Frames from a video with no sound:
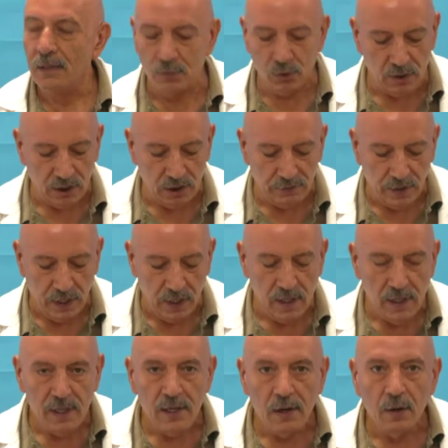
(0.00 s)
المستشفى
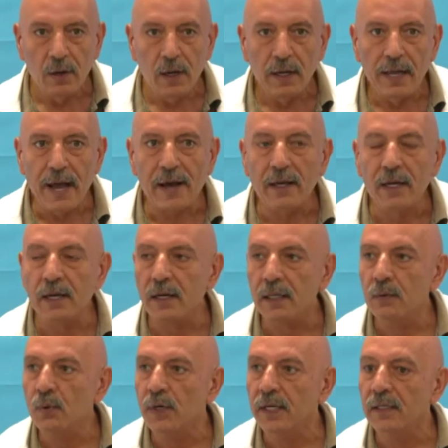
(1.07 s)

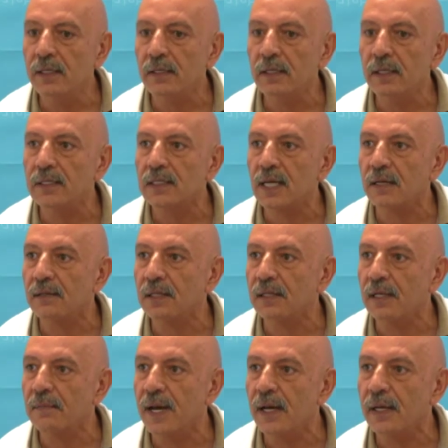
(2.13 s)
اخيرا وحده السكته
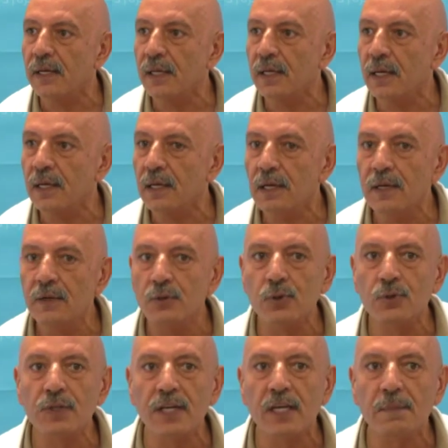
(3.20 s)
الدماغيه
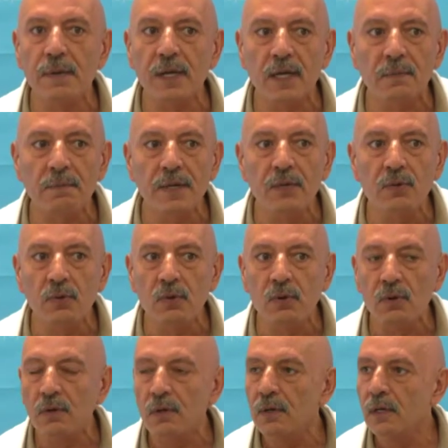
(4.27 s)
جزء كبير منه